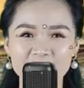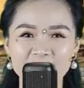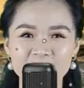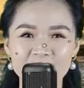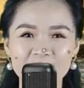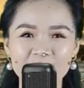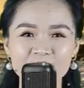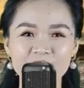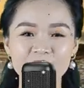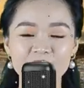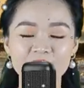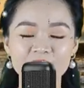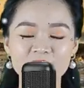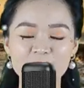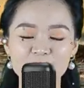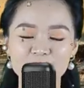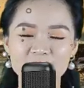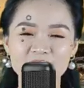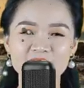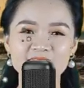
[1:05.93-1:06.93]
trong thời
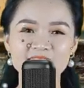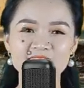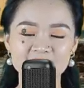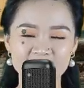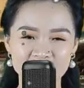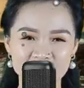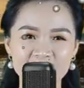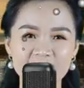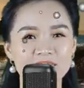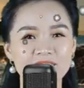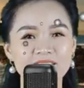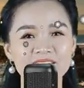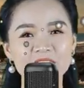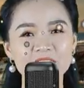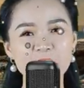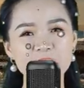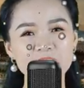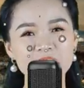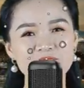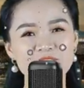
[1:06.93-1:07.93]
gian sớm nhất và hoàn
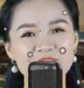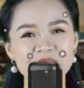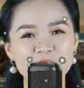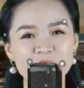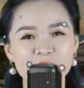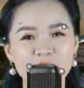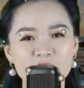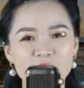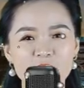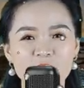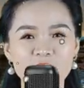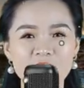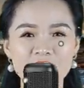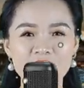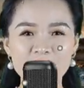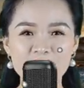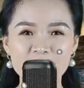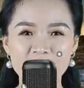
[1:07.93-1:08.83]
toàn miễn phí nhé.